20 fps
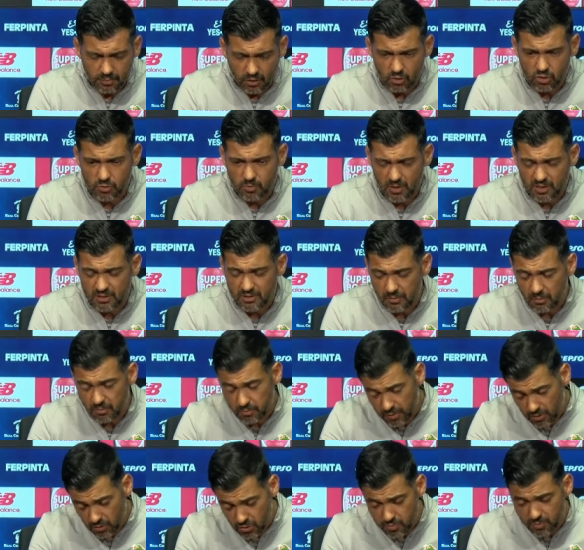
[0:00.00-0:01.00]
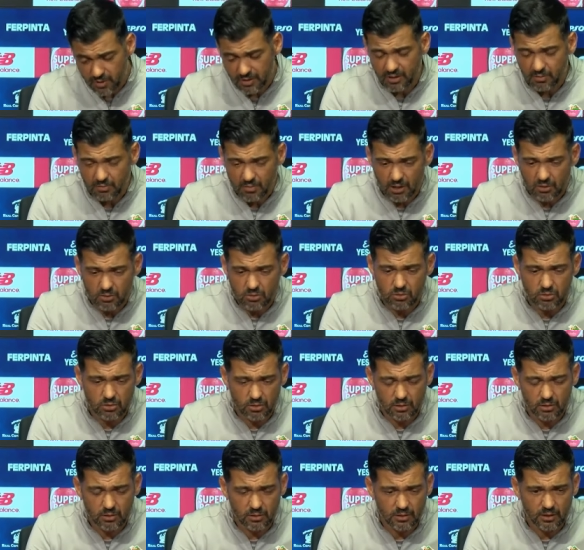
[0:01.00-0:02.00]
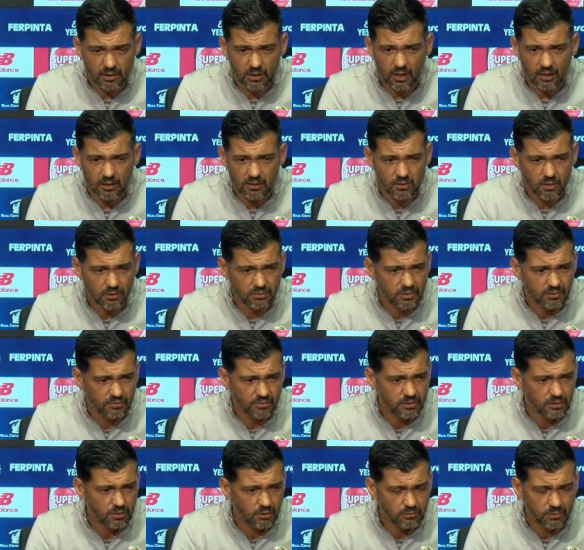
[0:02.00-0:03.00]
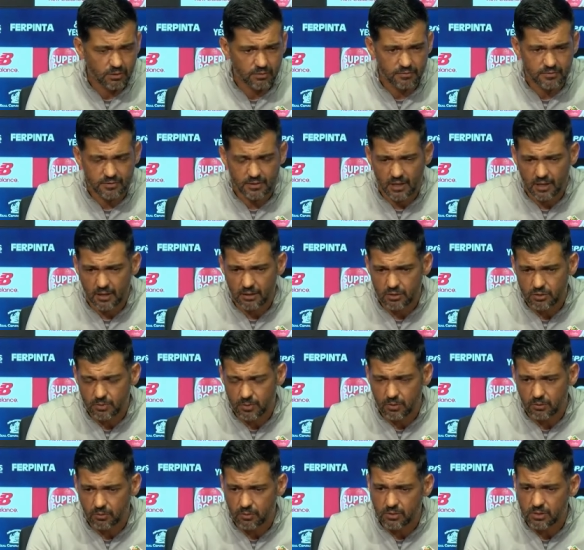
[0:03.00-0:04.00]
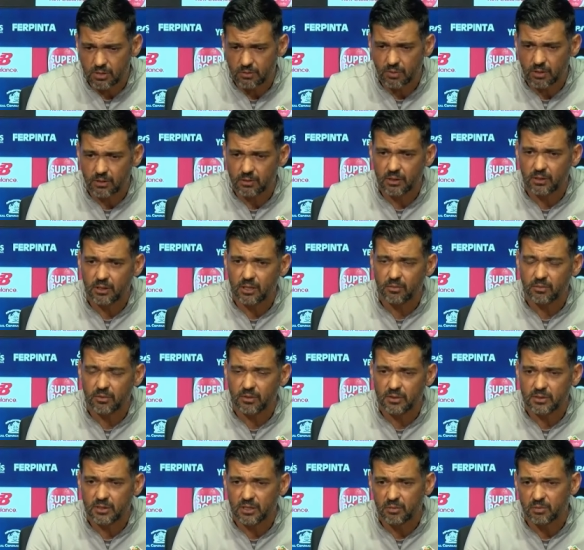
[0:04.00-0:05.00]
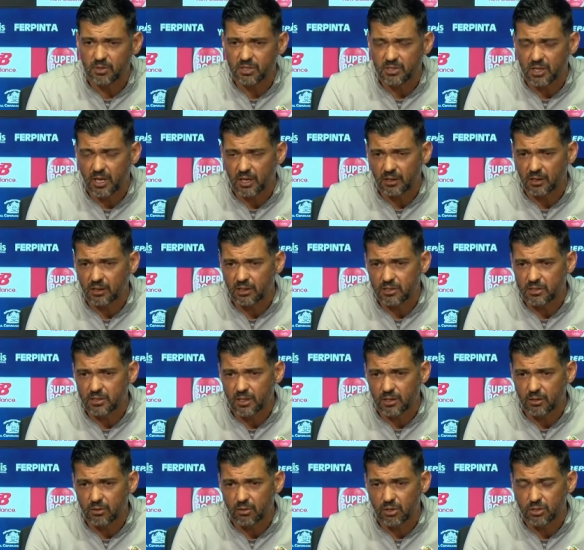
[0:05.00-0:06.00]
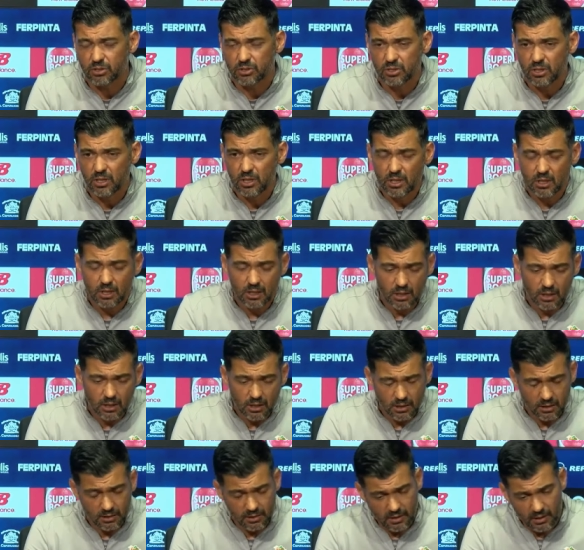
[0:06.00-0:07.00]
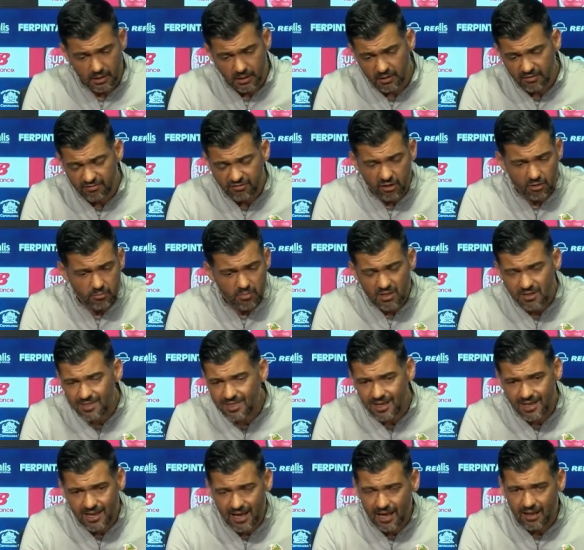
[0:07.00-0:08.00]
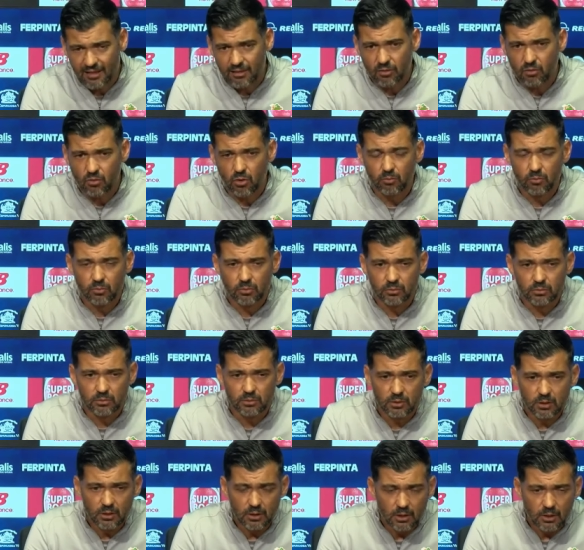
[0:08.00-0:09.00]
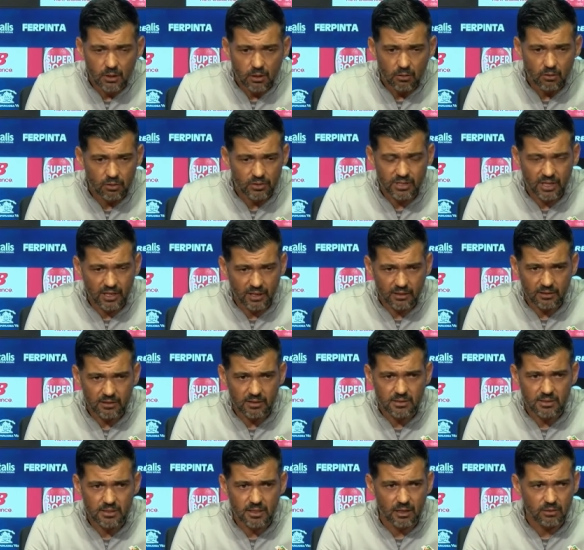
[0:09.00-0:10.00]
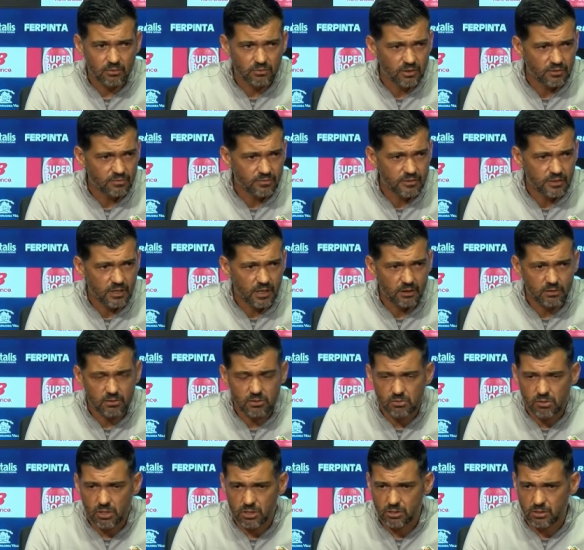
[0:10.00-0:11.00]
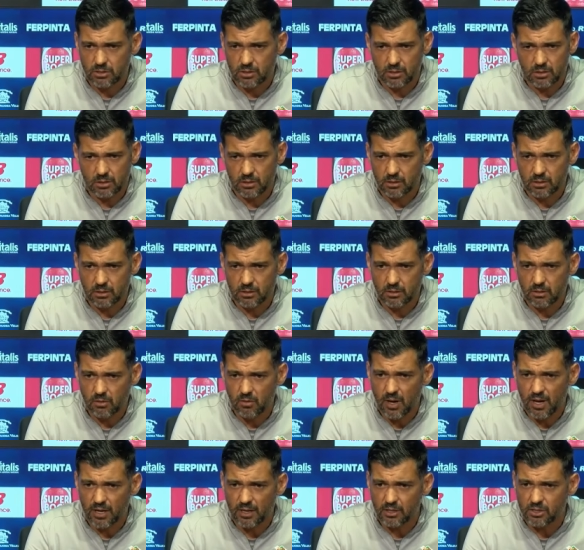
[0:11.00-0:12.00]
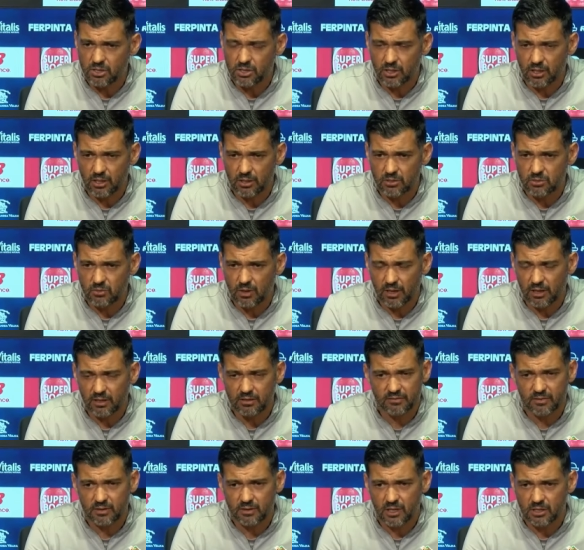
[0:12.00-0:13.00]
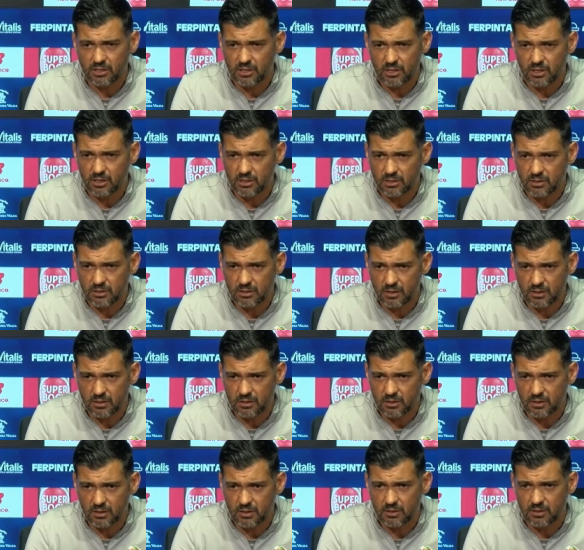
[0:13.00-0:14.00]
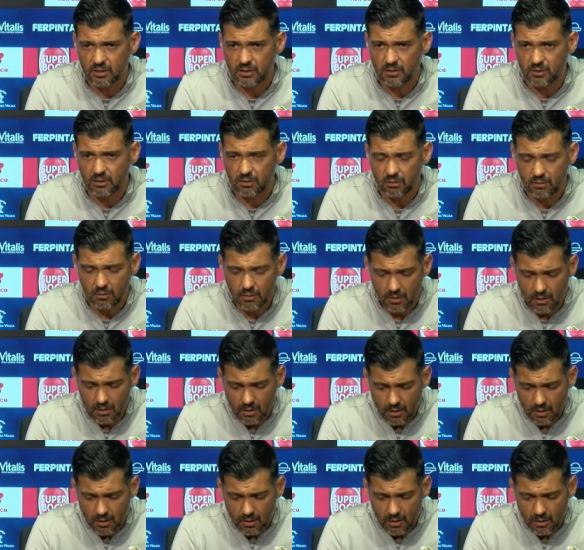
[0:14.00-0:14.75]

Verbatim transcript: pelos, pelos departamentos eh, de análise e observação de adversários, pelo conhecimento das equipas técnicas que têm hoje na, na, forma detalhada como conseguem dissecar os adversários, eu acho que não há grandes segredos, não há grande vantagem nesse, nesse, nesse sentido